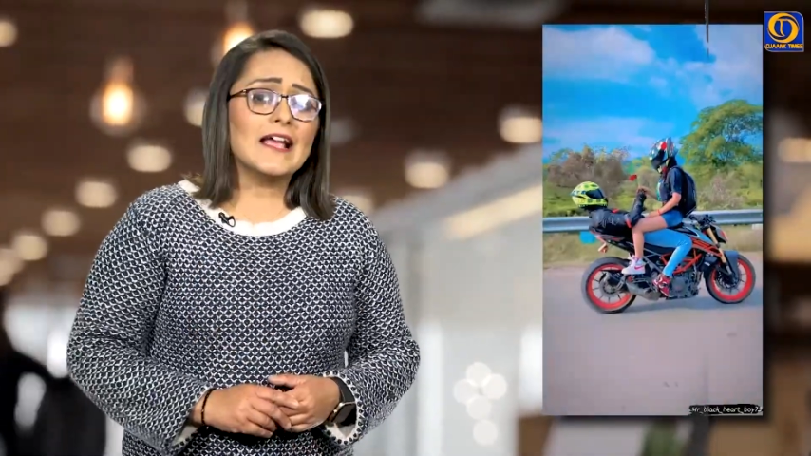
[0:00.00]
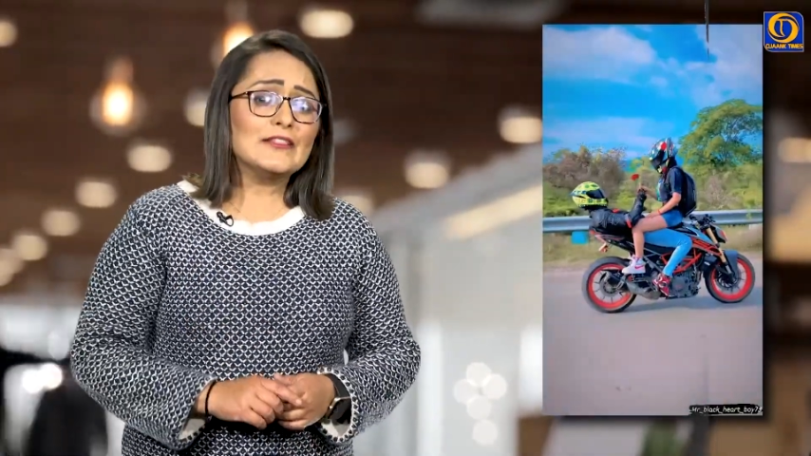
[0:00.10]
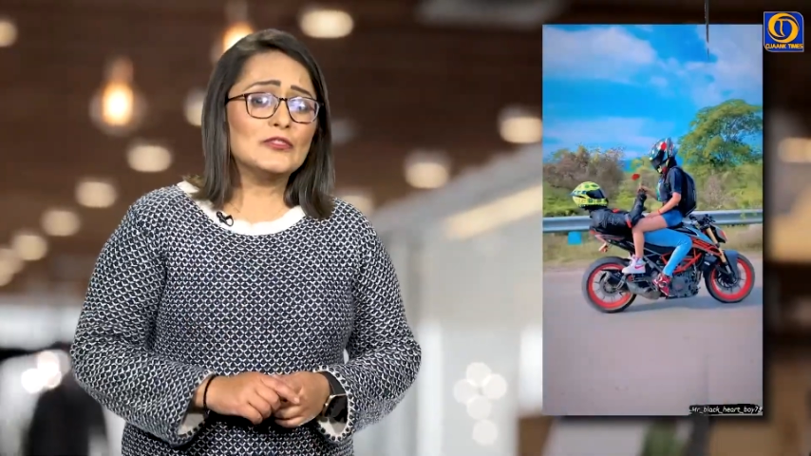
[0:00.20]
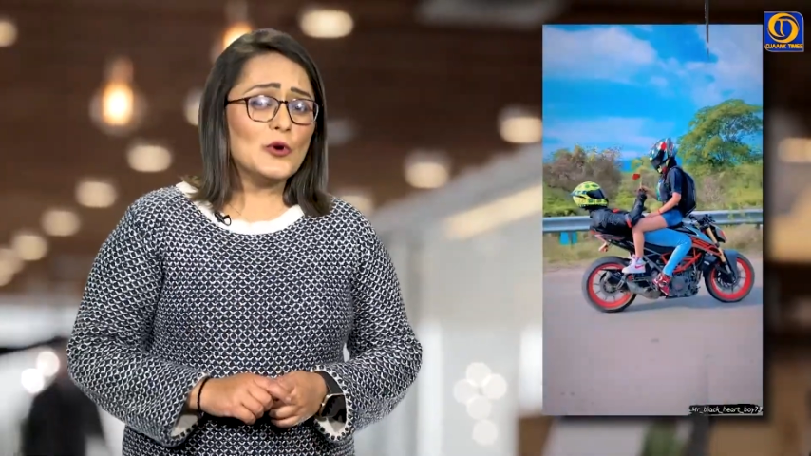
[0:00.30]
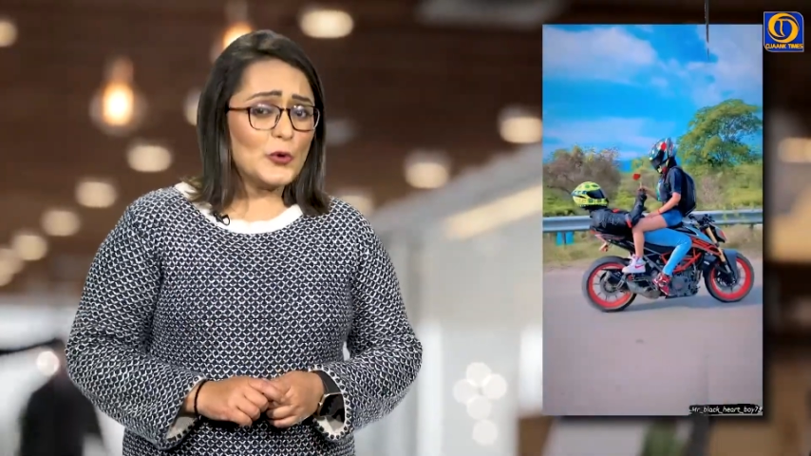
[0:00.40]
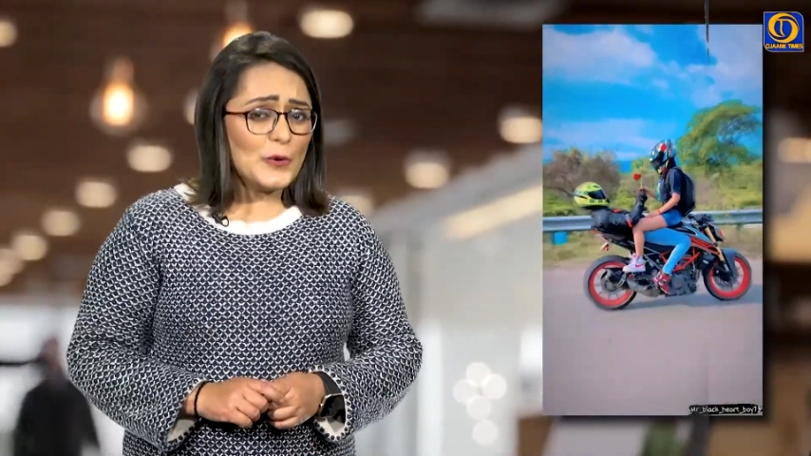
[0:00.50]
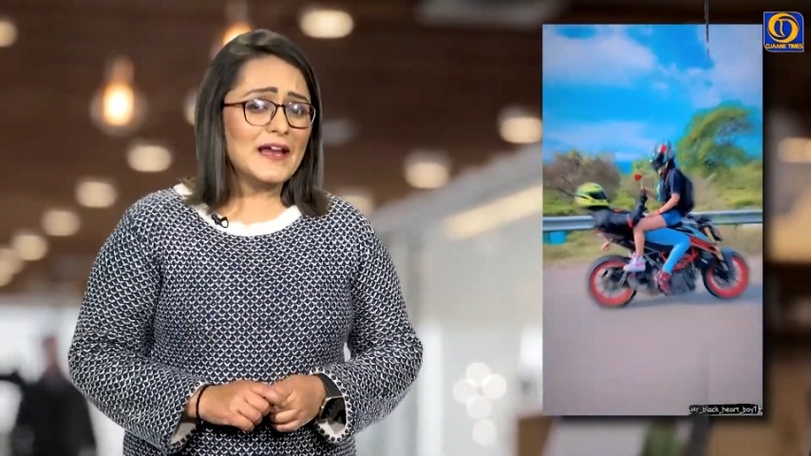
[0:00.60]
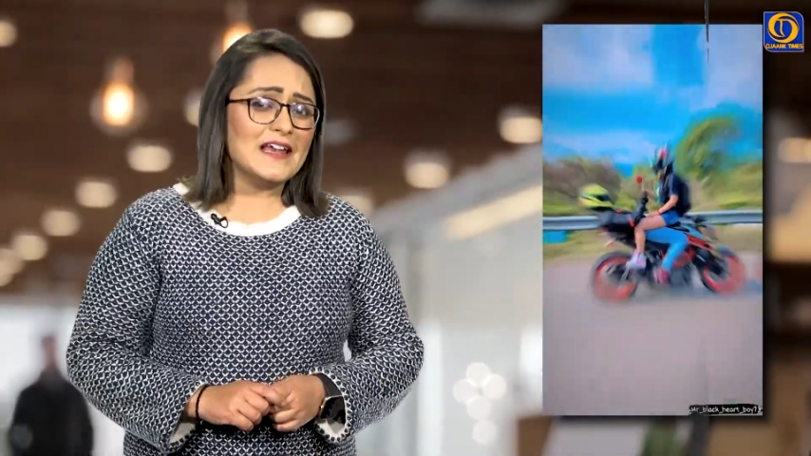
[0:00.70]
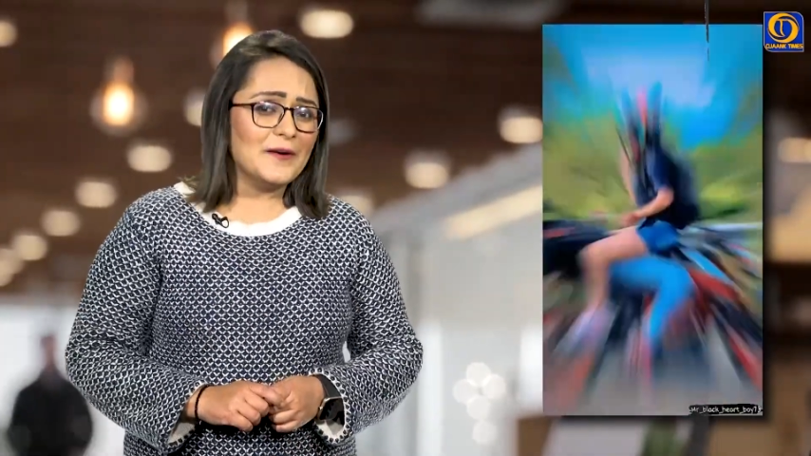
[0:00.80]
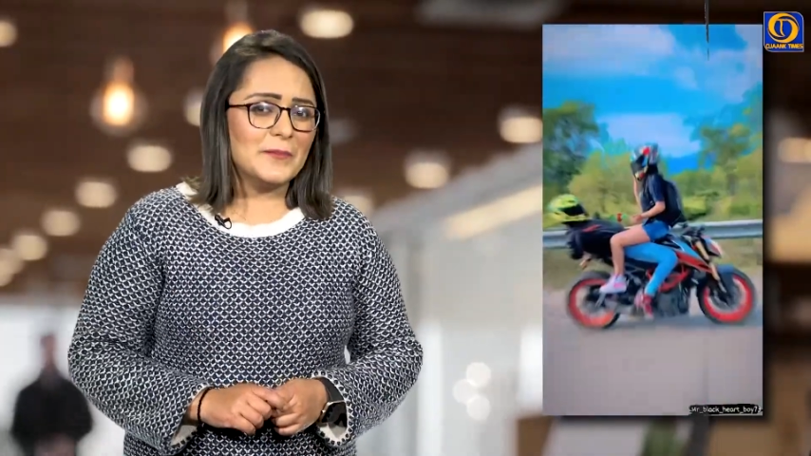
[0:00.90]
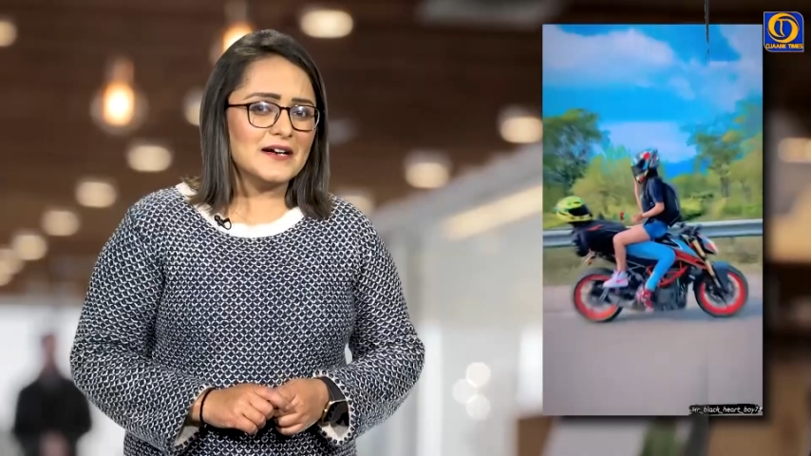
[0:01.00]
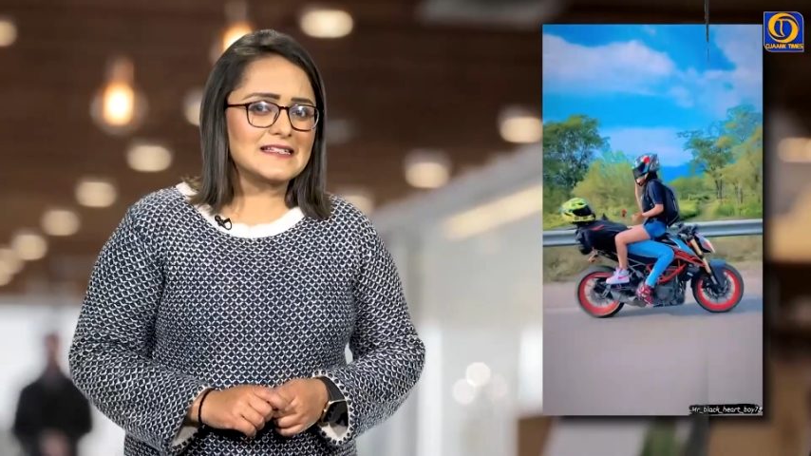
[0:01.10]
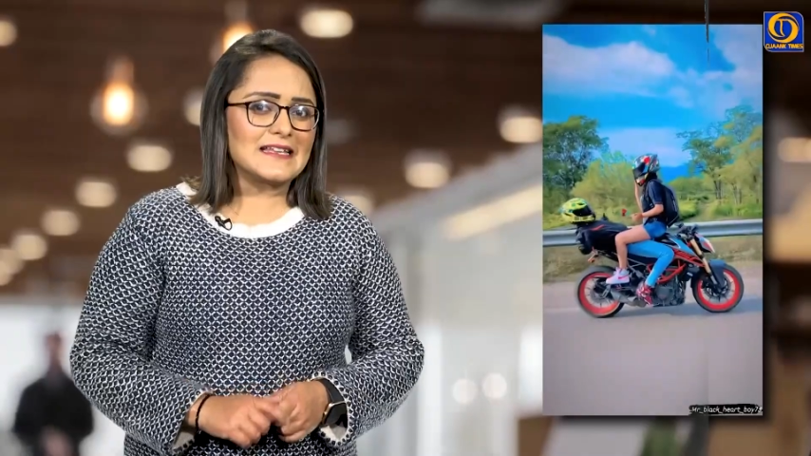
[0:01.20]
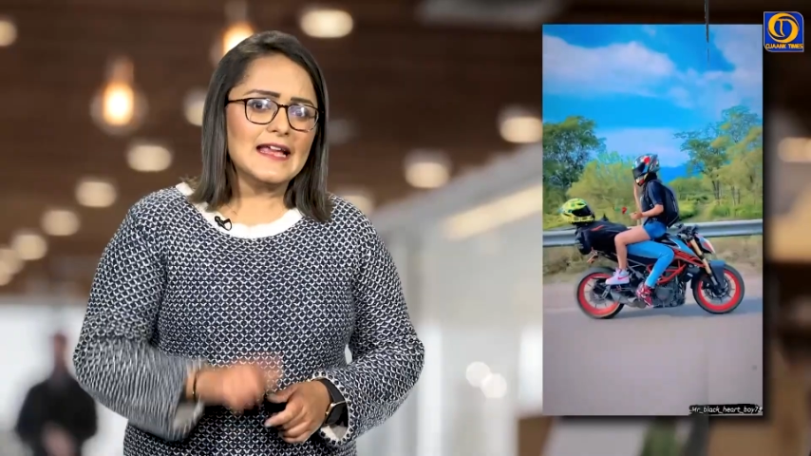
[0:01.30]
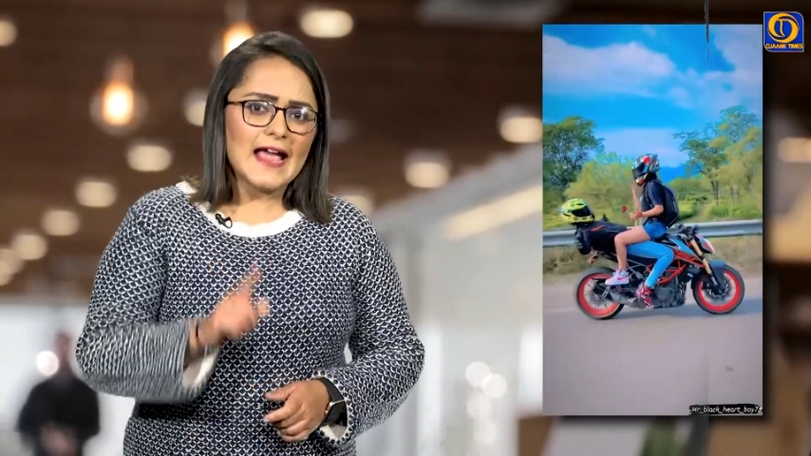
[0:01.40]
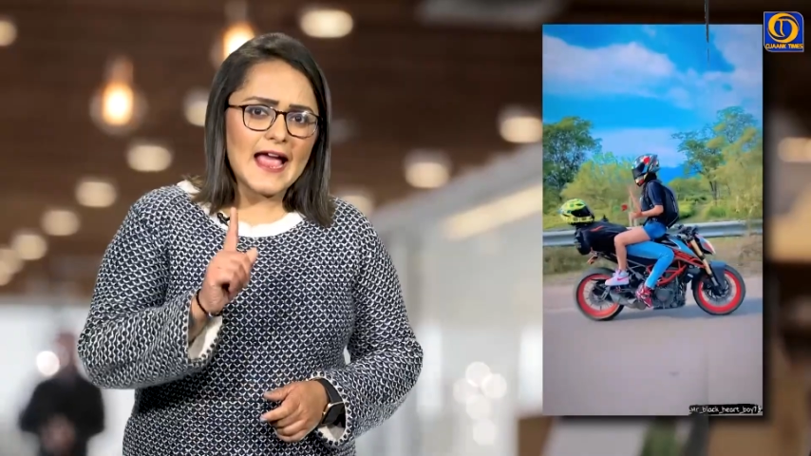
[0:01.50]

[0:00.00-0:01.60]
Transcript: इन दोनों ही लव बर्ड्स ने